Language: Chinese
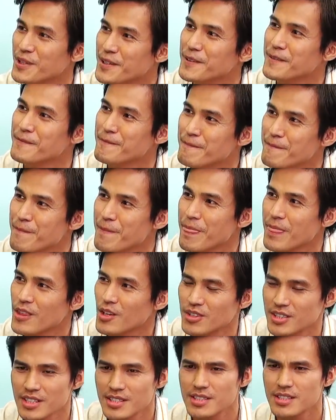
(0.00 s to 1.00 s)
对，嗯，
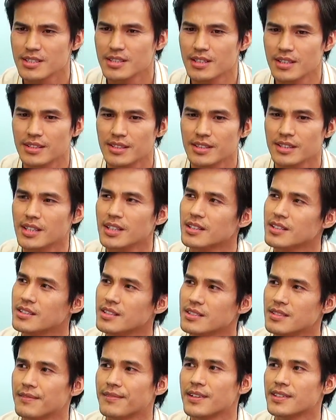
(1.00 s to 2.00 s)
就一直很盯，
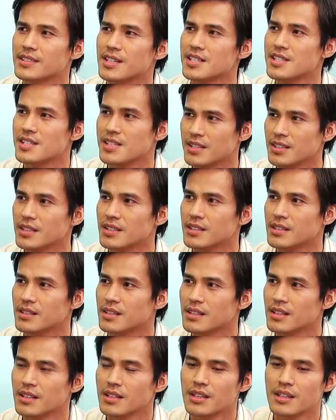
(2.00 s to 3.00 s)
一直放在心里，
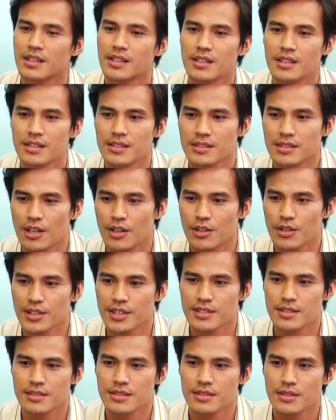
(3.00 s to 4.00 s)
是，然后
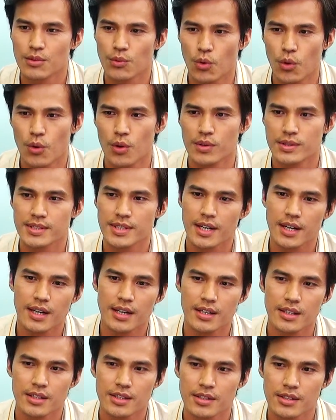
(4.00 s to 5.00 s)
一我
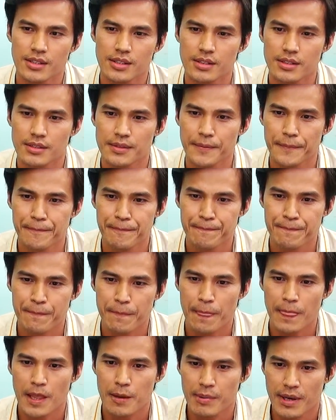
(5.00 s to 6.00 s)
在
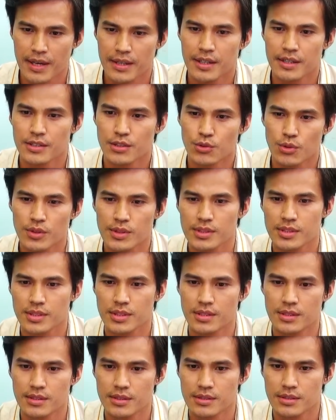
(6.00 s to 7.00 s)
排练的过
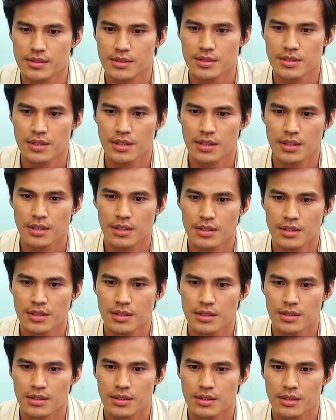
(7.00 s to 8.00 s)
程。
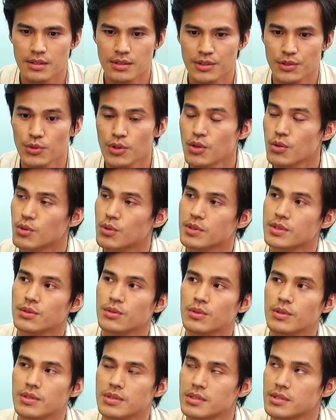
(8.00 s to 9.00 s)
呃，因为我
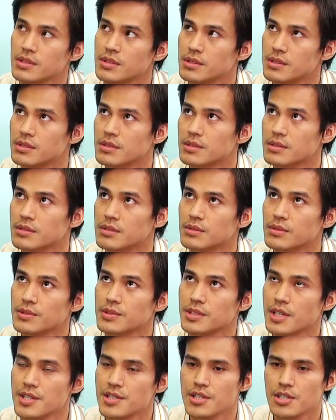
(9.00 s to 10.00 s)
我是
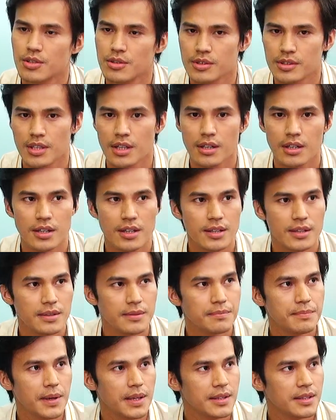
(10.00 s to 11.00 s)
前前后大
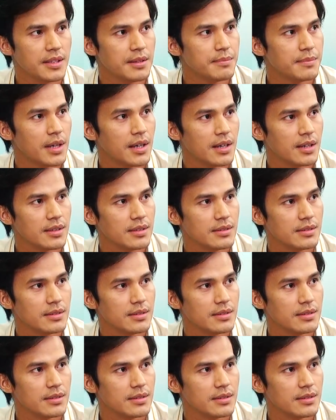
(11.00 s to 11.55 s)
概半年吧，